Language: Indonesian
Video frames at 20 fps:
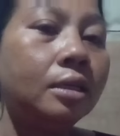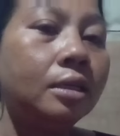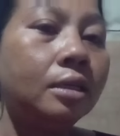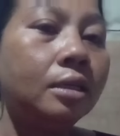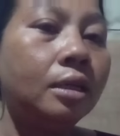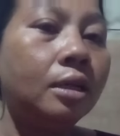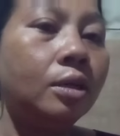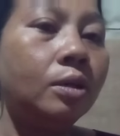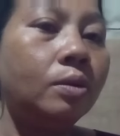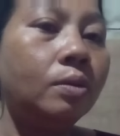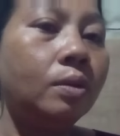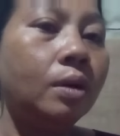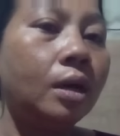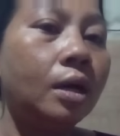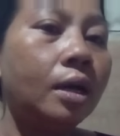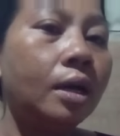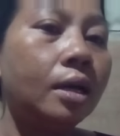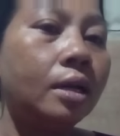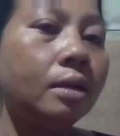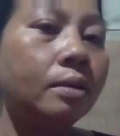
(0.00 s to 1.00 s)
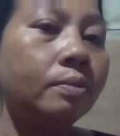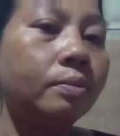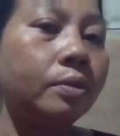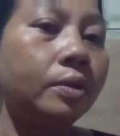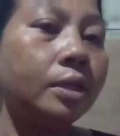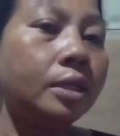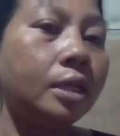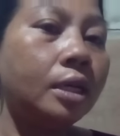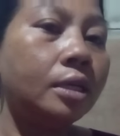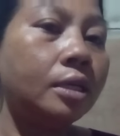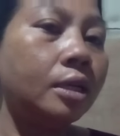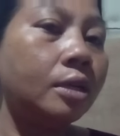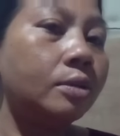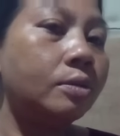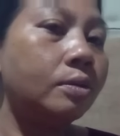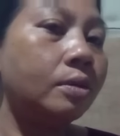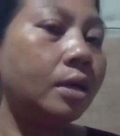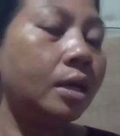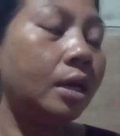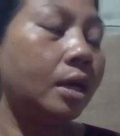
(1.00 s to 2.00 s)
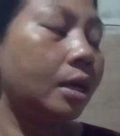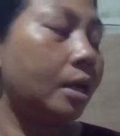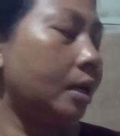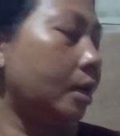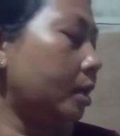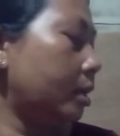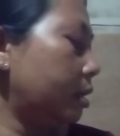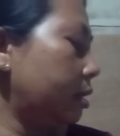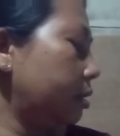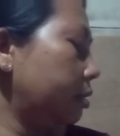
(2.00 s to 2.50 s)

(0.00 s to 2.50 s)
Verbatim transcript: Dan doakan Bu Isasa juga,